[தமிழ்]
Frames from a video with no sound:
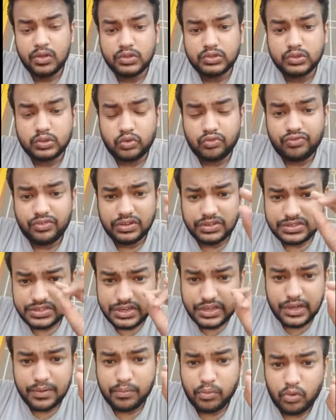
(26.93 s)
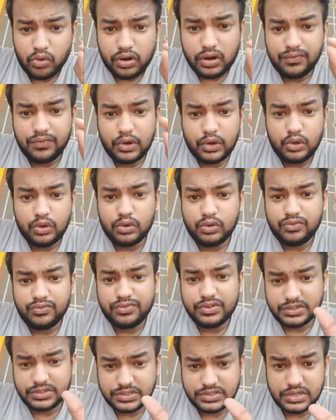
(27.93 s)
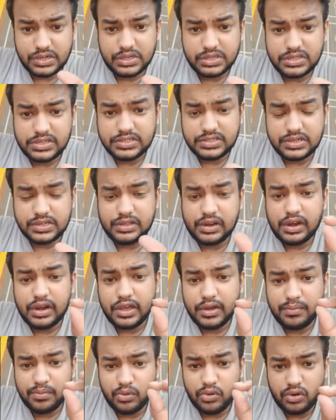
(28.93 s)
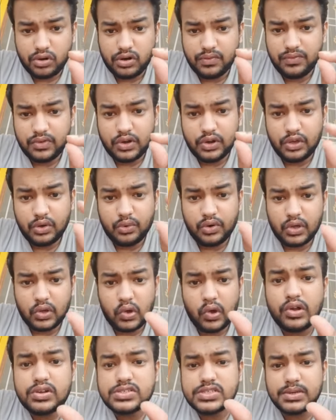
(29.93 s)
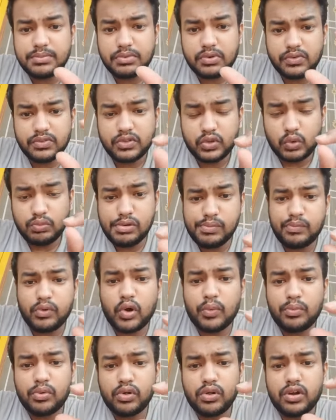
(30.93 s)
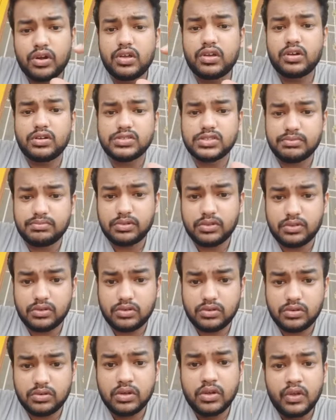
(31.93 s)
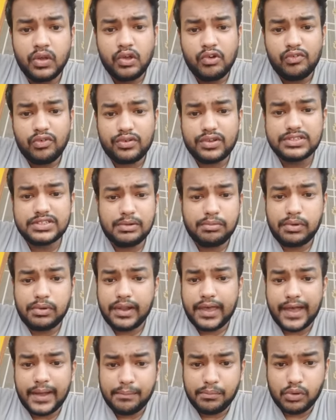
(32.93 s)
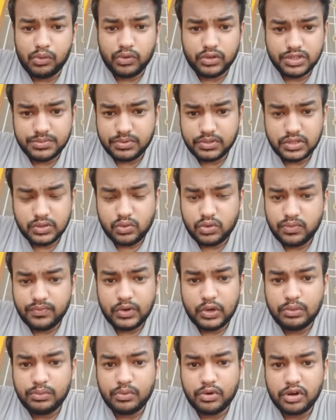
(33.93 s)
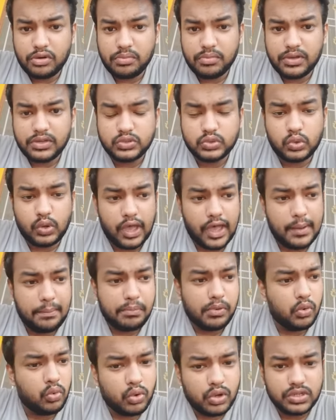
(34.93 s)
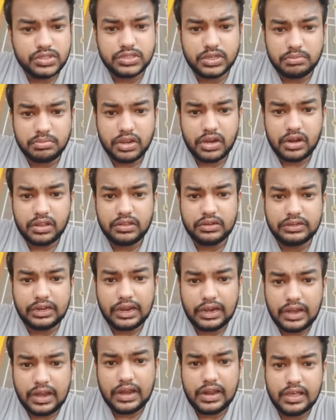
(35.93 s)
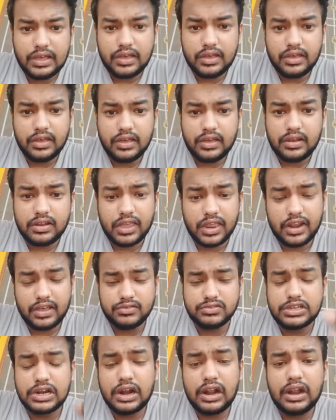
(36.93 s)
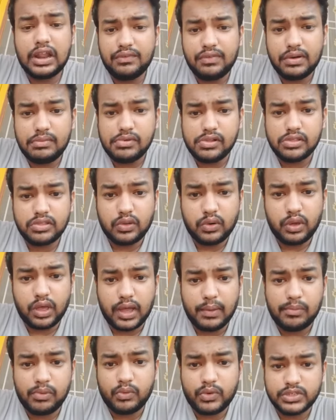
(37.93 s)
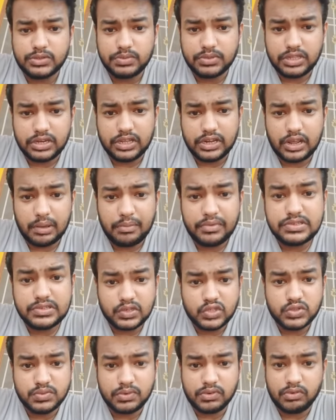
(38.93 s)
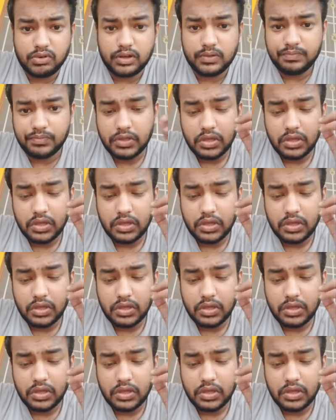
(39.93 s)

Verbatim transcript: ஸோ ஃபர்ஸ்ட் நீங்கள் போடுற வீடியோ ஃபர்ஸ்ட் இனிஷியல் ஸ்டேஜில் நீங்கள் போடுற வீடியோவோட கான்செப்ட் வந்து ரொம்ப பாப்புலரான கான்செப்ட் வந்துருக்கணும் ஃபார் எக்ஸாம்பிள் நான் ஆப்பிள் வாட்ச் பற்றி ஒரு வீடியோ போட்டிருப்பேன் ஸோ ஆப்பிள் வாட்ச் அப்படின்றது டைட்டிலுக்கு ஏன்னா ஜென்ரலாகவே நம்மளுக்கு தெரியும் ஆப்பிள் வாட்ச் பற்றி நிறைய பேர் சர்ச் பண்ணுவாங்க